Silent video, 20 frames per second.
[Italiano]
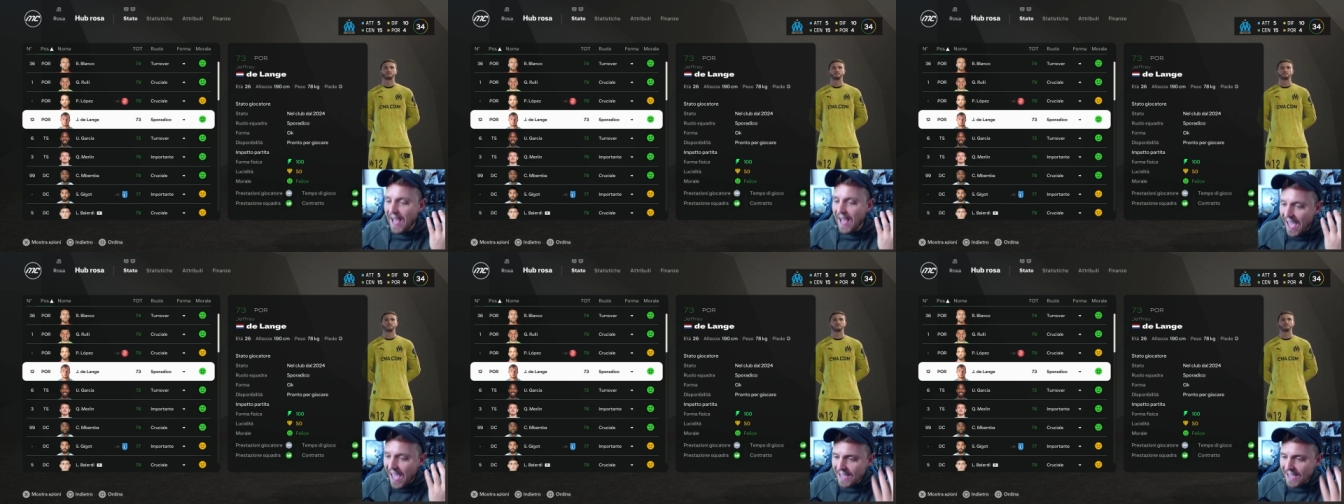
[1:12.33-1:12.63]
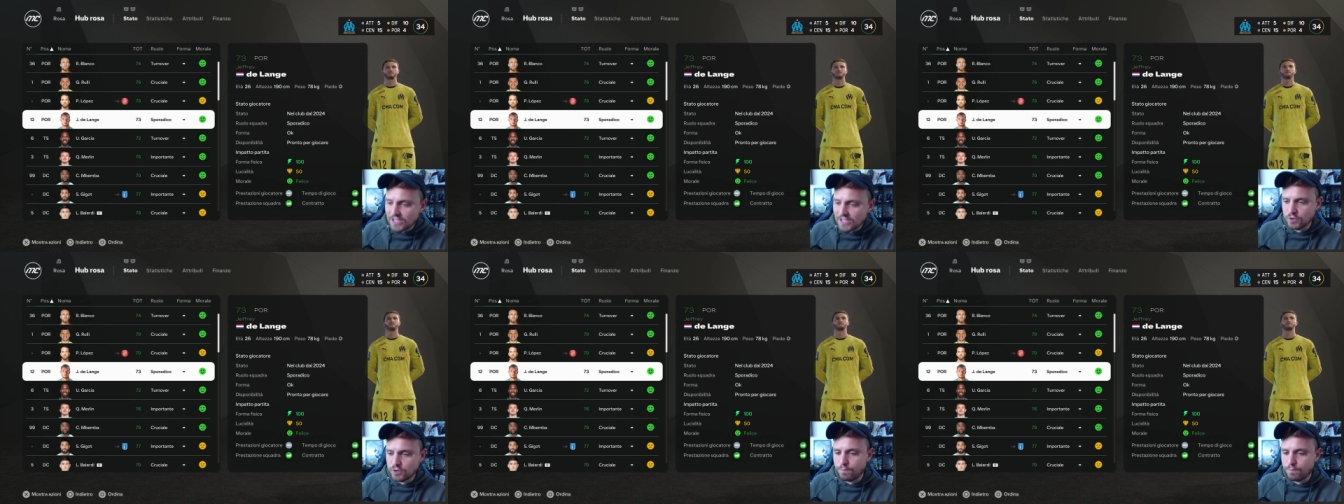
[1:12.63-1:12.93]

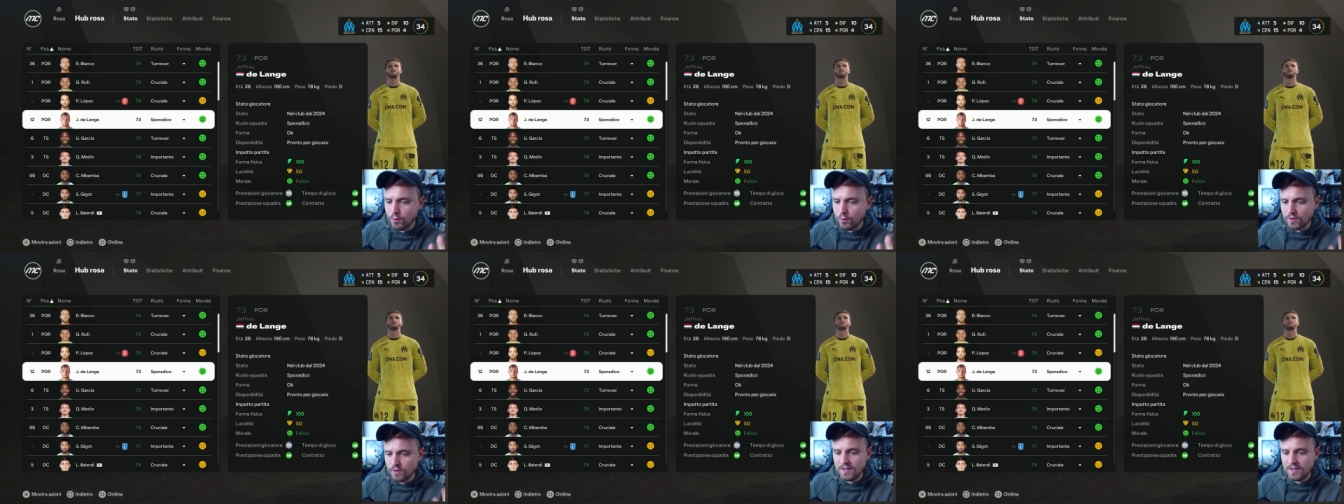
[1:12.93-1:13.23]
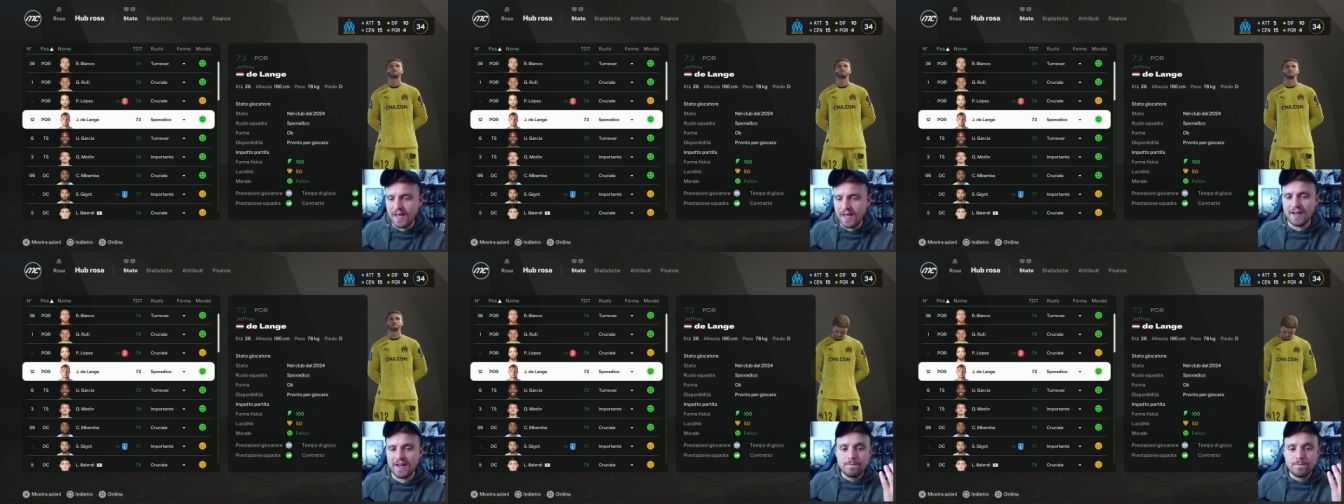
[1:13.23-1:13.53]
ex
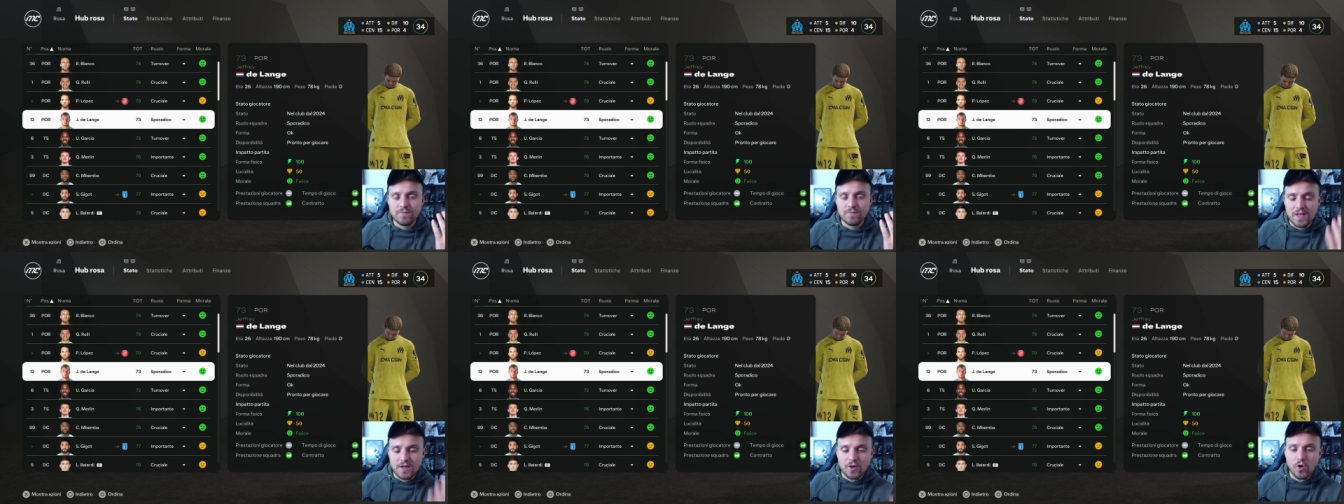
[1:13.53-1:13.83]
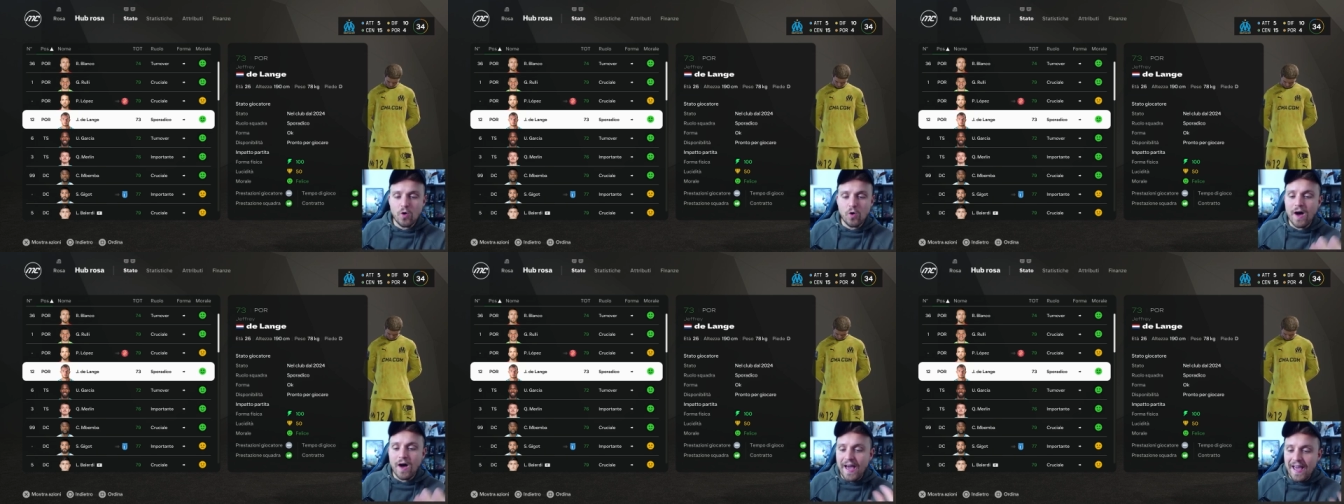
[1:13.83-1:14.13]
portiere dei
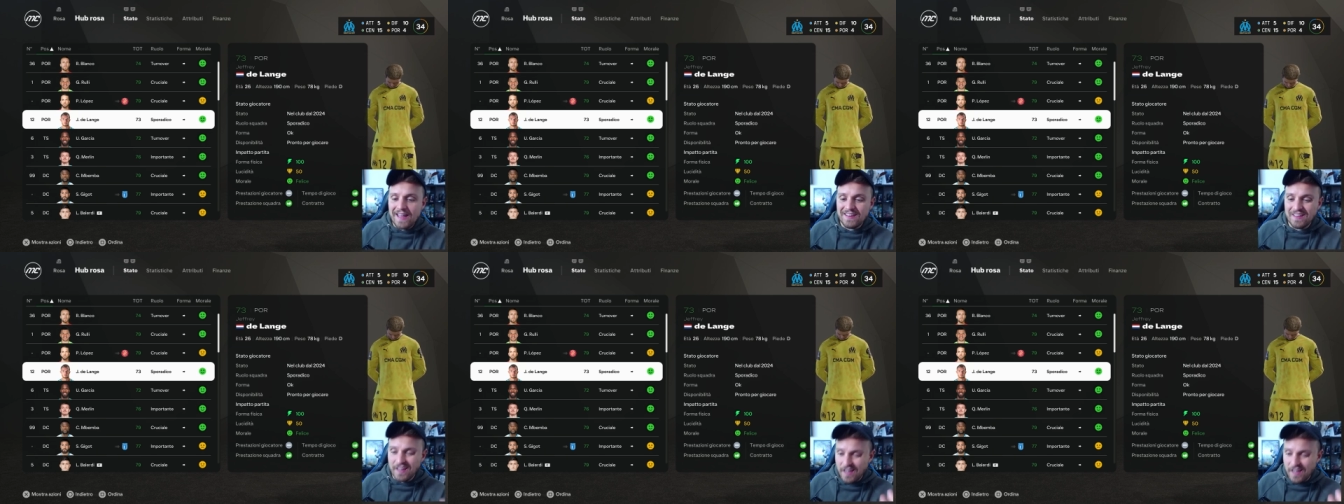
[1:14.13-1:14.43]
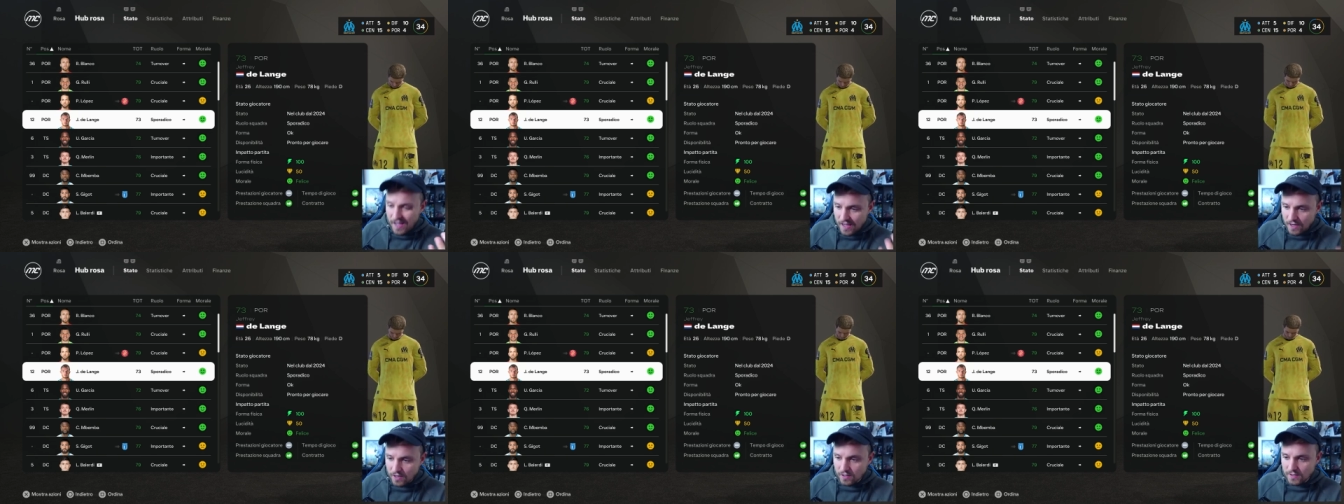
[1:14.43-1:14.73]
Go Ahead
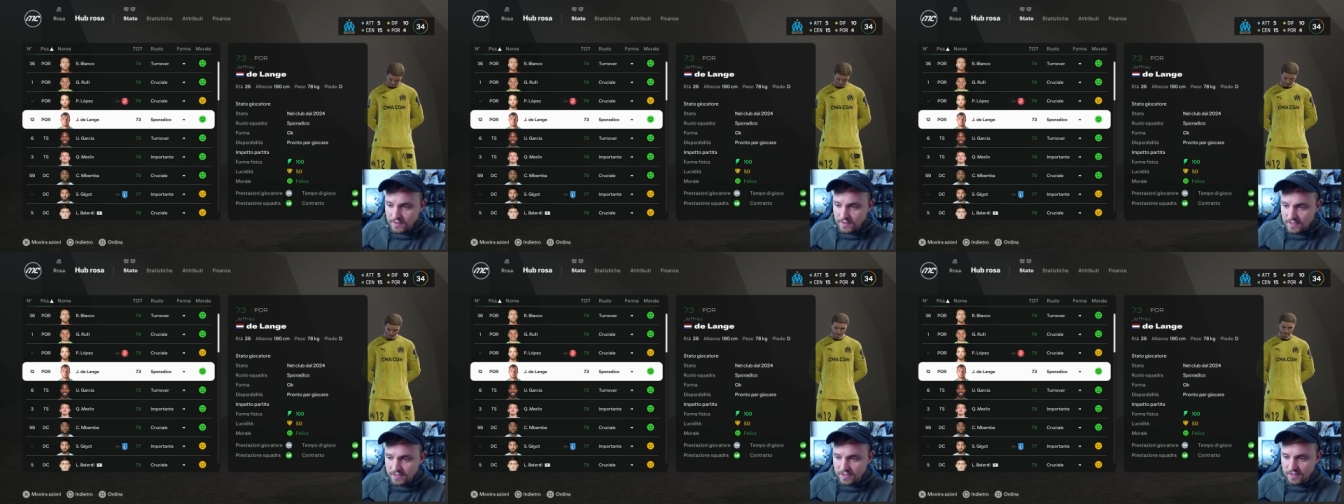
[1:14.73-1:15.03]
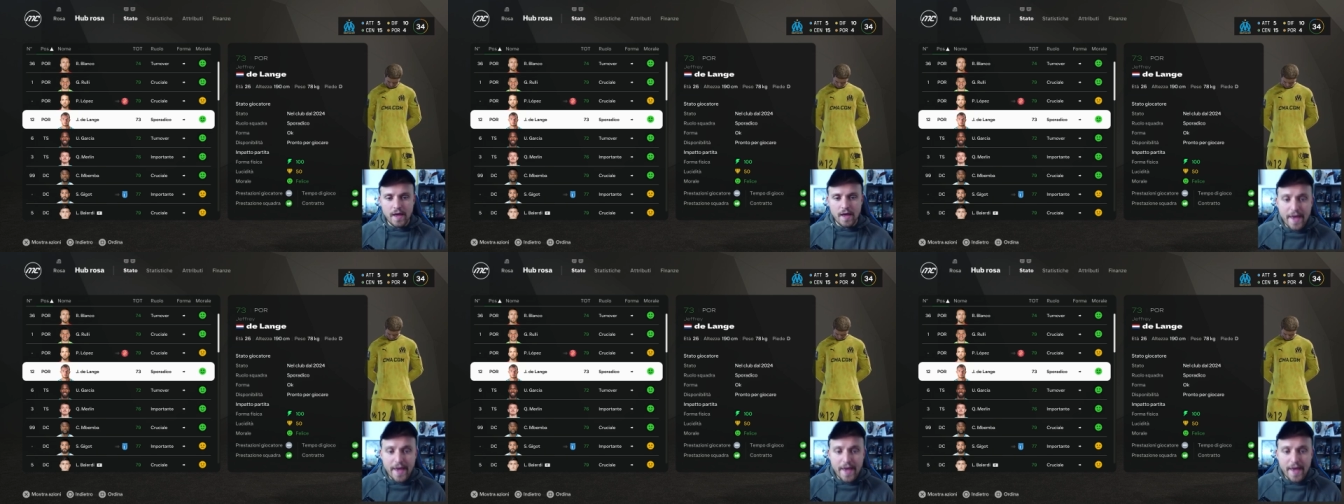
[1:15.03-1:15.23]
Eagles